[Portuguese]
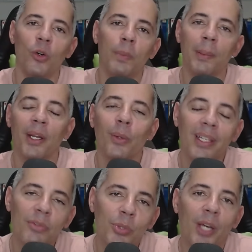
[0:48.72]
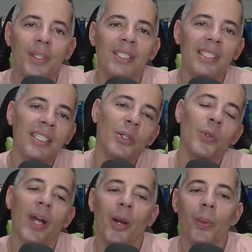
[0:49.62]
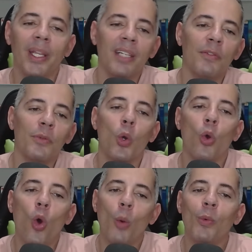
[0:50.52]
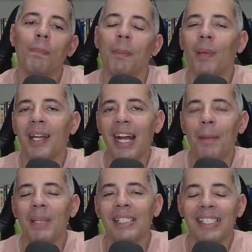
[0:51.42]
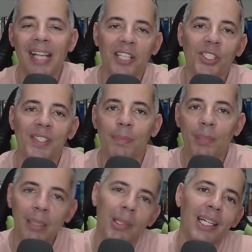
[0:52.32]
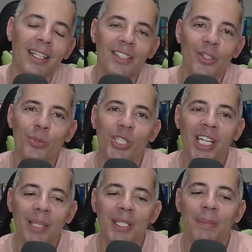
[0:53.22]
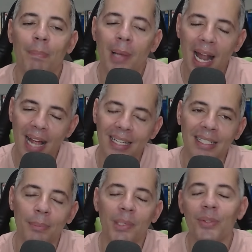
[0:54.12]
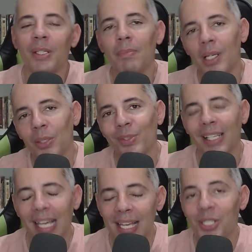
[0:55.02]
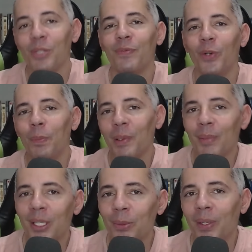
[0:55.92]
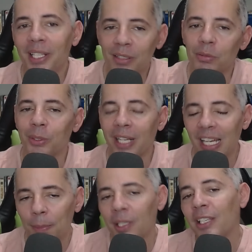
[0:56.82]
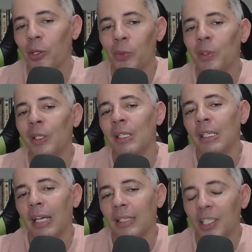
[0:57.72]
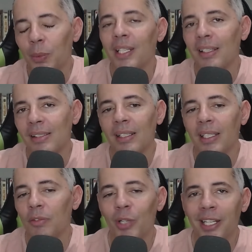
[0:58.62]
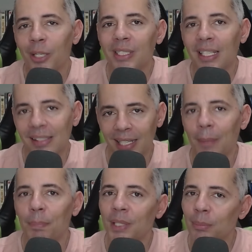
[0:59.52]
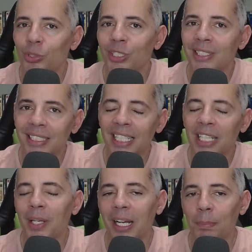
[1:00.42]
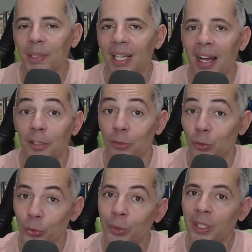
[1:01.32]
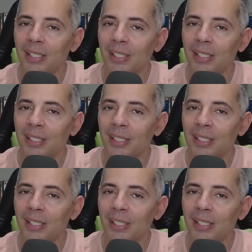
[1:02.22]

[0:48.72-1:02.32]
O primeiro livro que eu indico é o livro Como Preparar Mensagens Bíblicas do James Braga. Meus irmãos, este foi o primeiro livro. Na época que eu adquiri esse livro, ele não tinha essa capinha bonitinha, era uma capinha azul.